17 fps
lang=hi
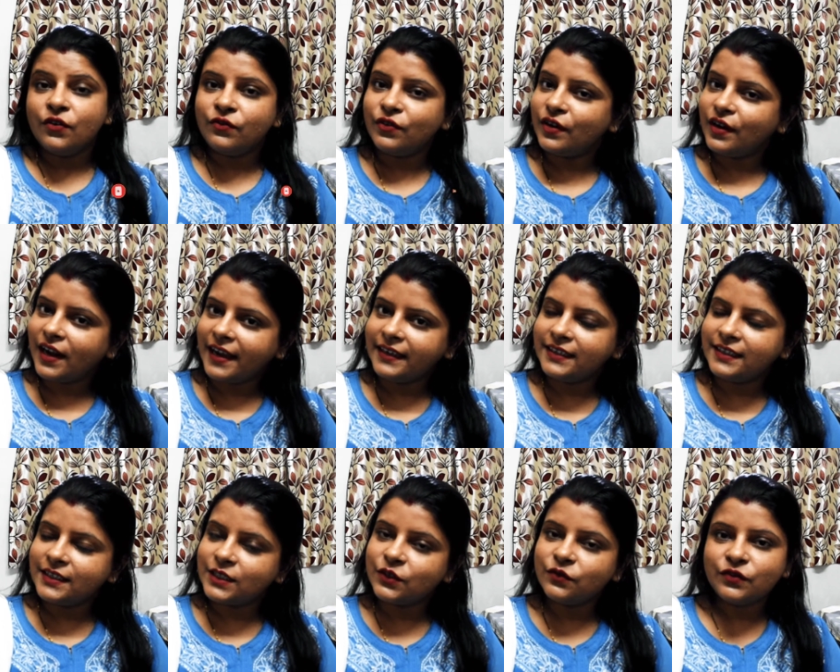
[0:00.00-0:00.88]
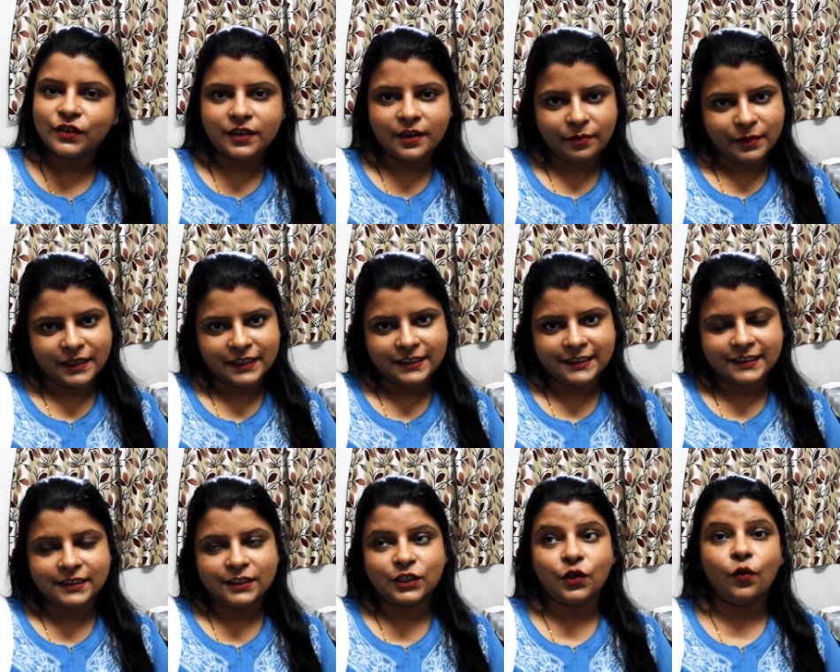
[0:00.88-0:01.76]
फिर लाइक कीजिए फिर कमेंट्स
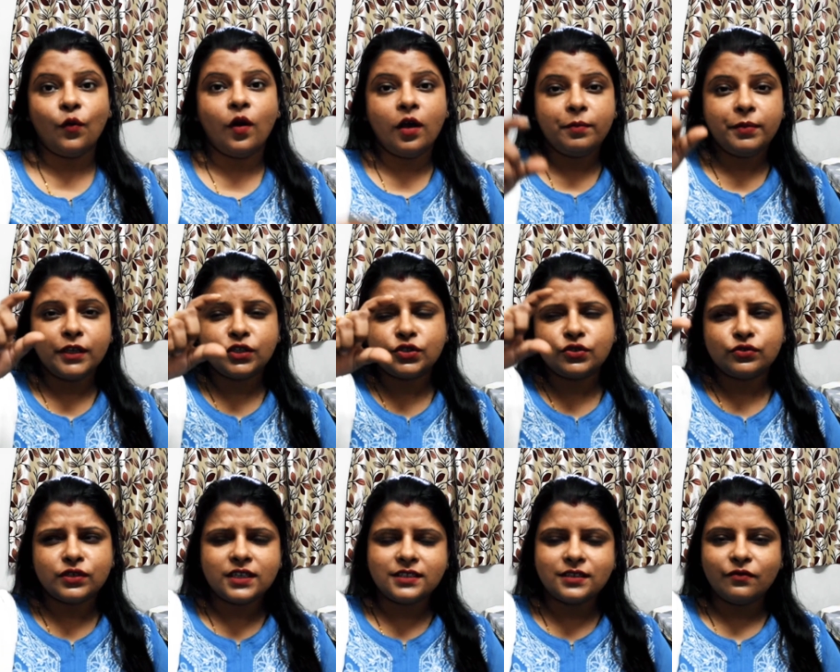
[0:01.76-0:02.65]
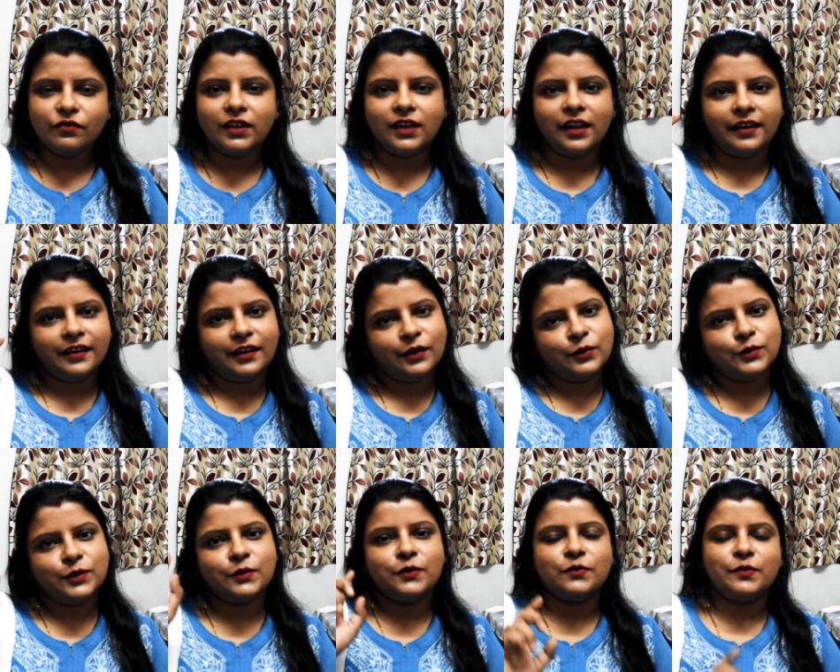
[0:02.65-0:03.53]
कीजिए और वहाँ पे छोटा सा बेल आइकन है
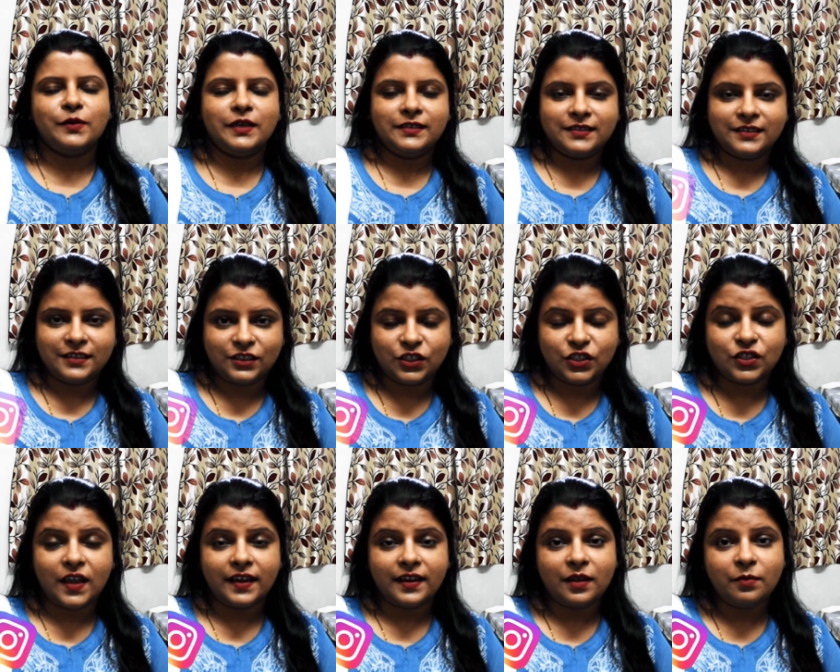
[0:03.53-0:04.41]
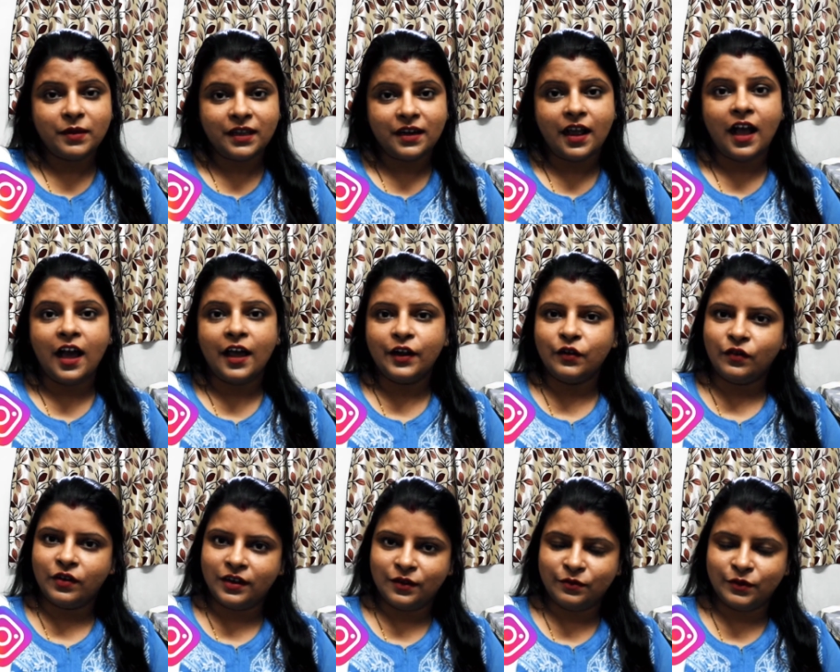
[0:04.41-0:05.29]
उसे भी प्रेस कीजिए ताकि मेरा आने
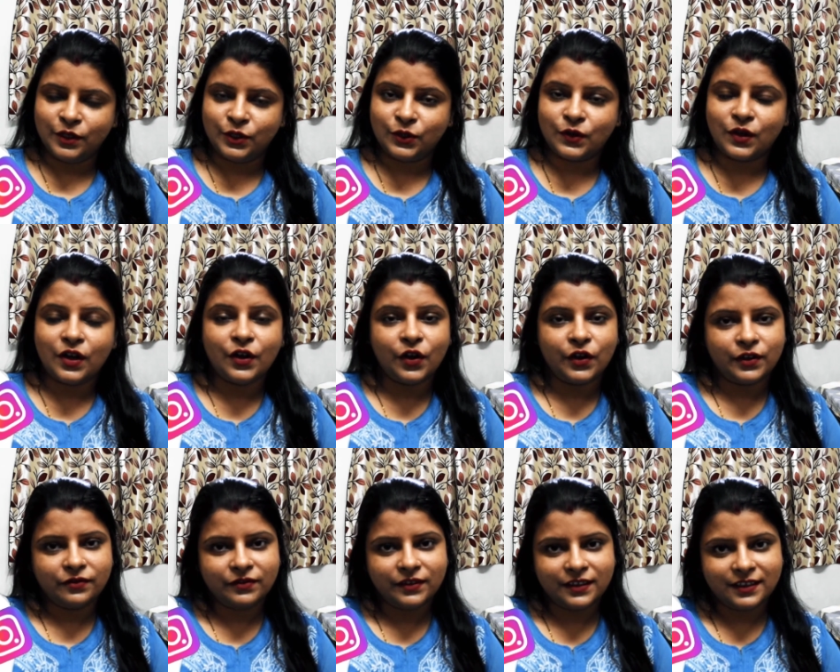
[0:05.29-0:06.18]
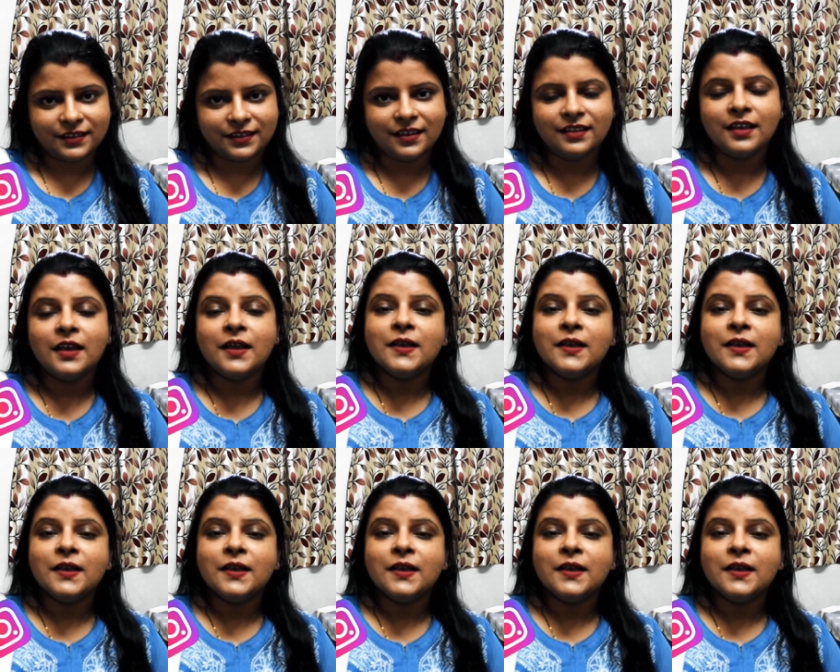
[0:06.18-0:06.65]
वाला वीडियो का नोटिफिकेशन